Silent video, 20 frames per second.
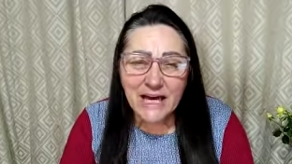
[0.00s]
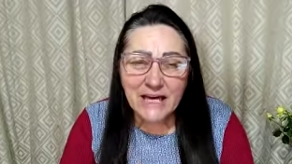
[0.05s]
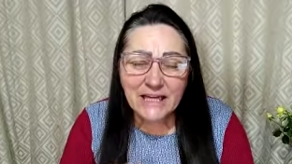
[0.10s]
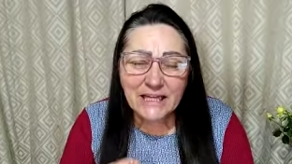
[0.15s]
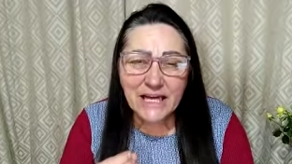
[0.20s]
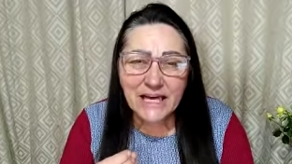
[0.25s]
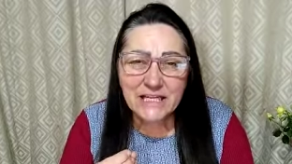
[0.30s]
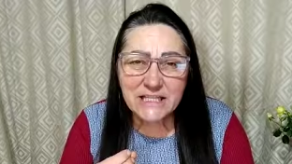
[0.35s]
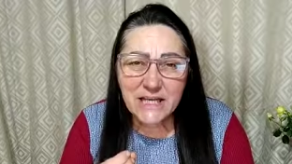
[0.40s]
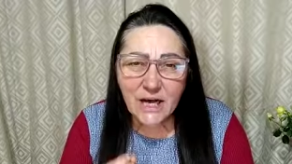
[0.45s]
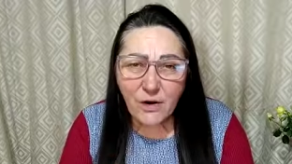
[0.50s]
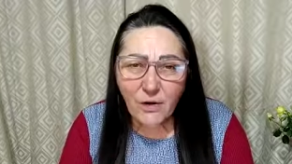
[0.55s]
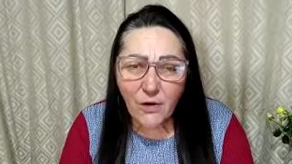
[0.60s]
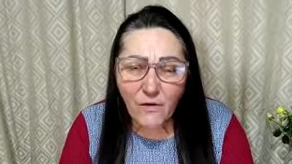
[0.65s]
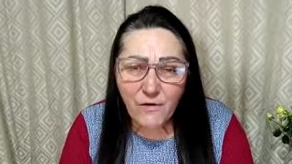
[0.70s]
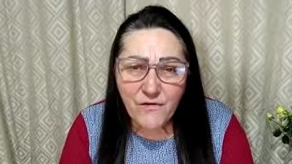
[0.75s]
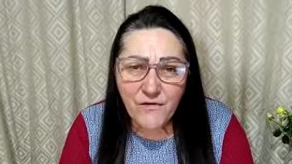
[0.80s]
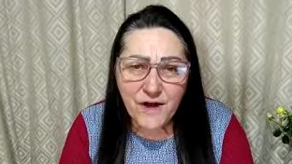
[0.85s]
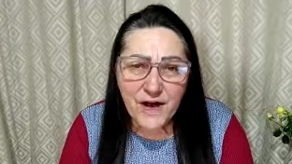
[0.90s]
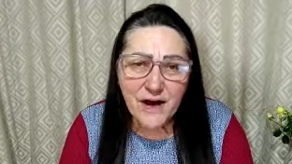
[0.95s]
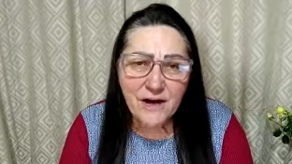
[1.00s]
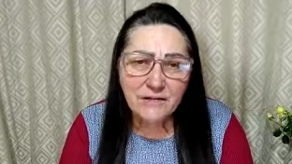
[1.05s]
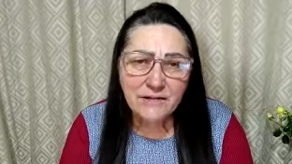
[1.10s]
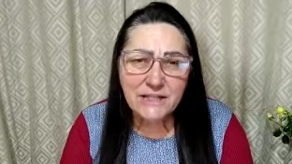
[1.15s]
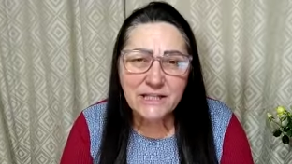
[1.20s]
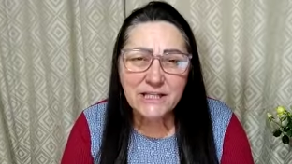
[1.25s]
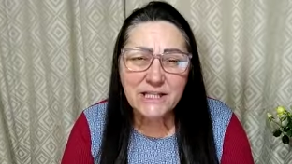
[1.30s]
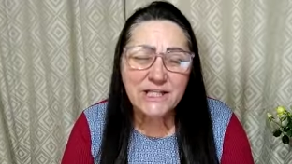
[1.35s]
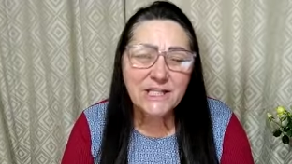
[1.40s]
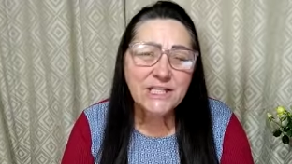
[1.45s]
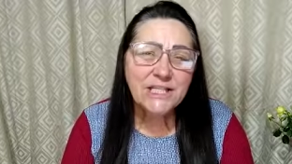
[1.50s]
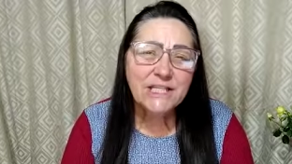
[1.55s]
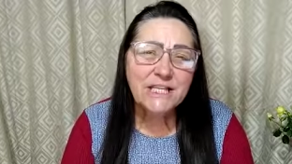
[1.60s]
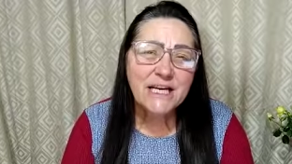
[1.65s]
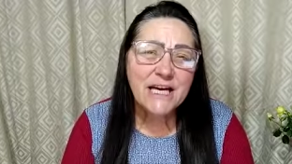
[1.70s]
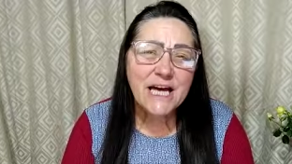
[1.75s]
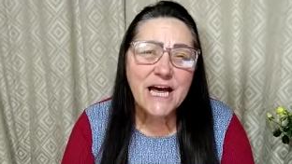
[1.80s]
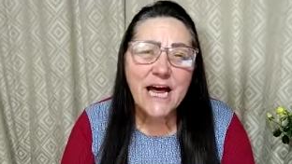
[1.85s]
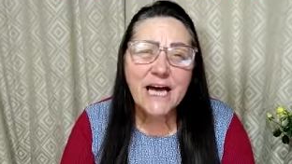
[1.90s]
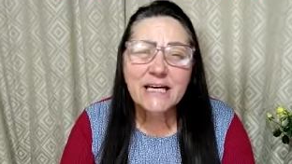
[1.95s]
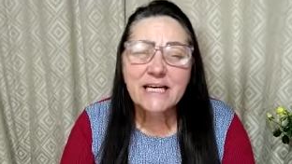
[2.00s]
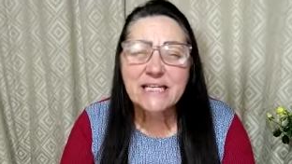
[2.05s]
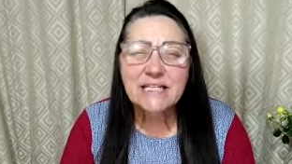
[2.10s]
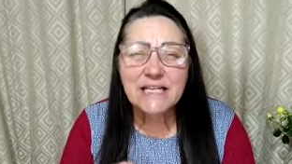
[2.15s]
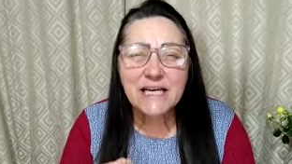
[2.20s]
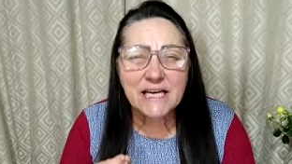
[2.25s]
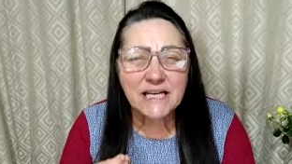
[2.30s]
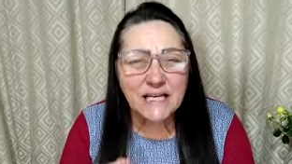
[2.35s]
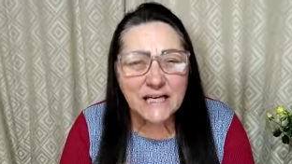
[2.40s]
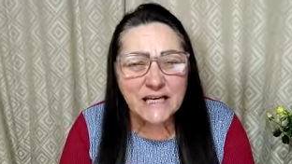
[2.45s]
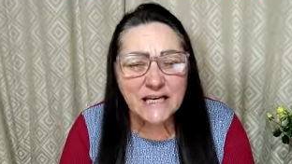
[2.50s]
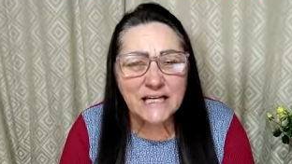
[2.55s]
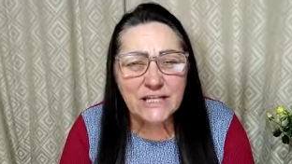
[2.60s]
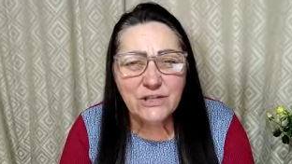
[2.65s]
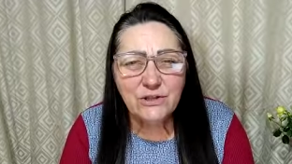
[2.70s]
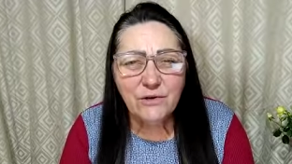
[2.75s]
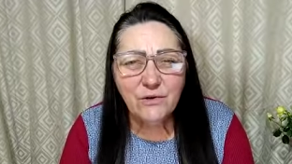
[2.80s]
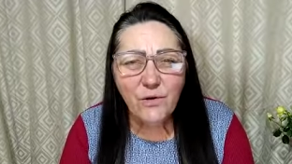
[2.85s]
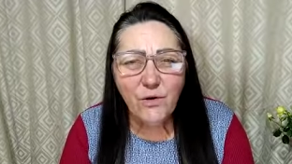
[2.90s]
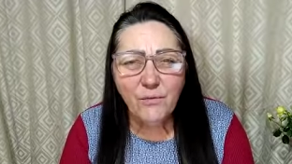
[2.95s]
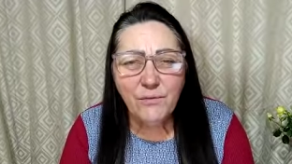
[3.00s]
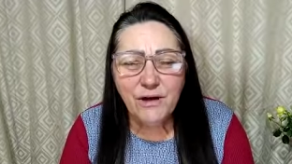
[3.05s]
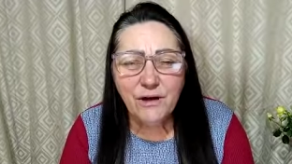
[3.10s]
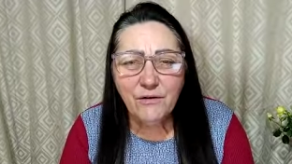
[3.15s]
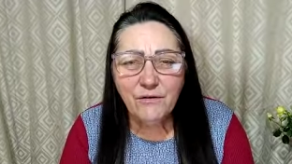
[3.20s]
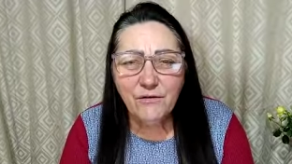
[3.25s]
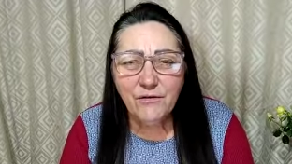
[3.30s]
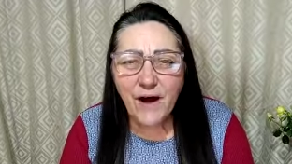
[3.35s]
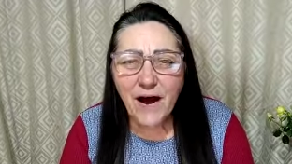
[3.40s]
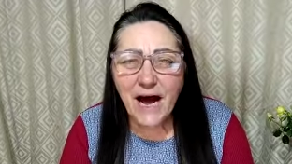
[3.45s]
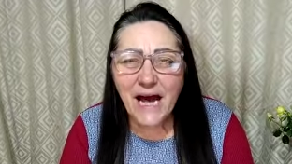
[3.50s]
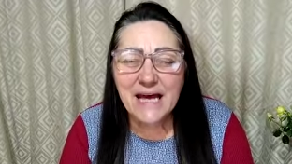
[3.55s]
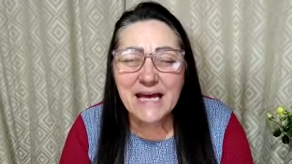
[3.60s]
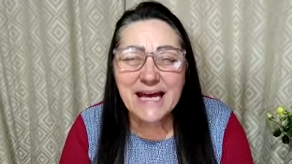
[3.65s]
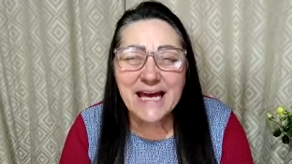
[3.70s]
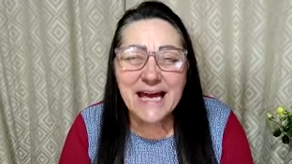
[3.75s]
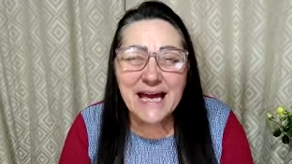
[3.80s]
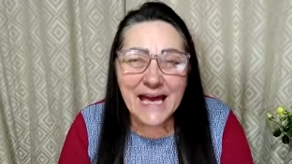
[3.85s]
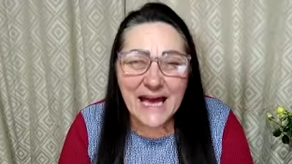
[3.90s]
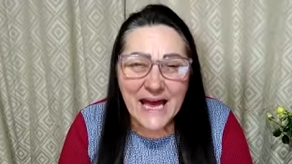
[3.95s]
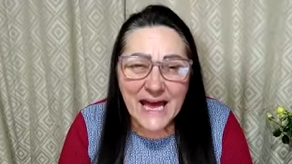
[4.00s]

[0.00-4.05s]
e ter essa confiança de dizer que se Cristo comigo vai,